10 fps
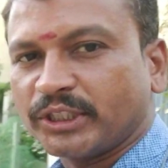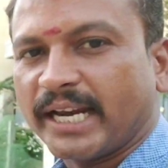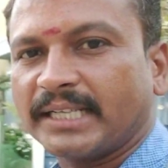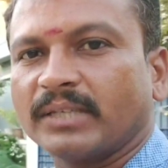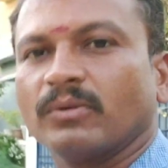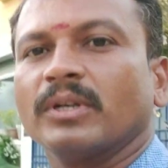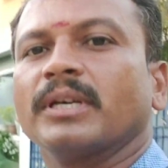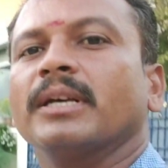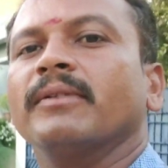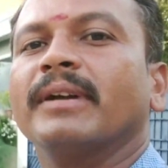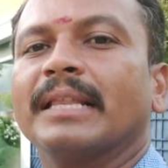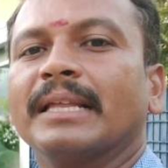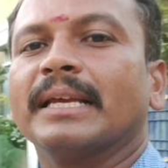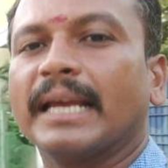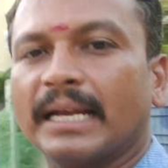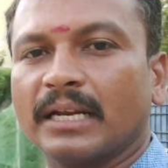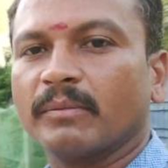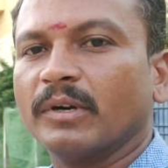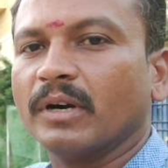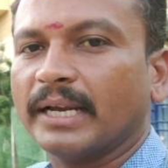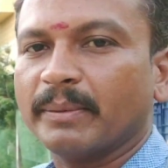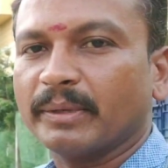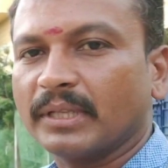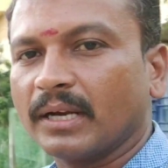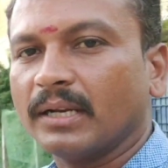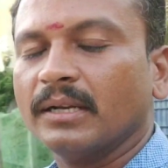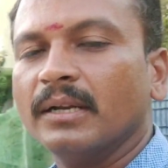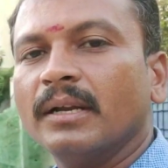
ஸ்டேஷன் உங்களுக்கு வருது எங்கேனா நம்ம ஐப்பந்தாங்கல்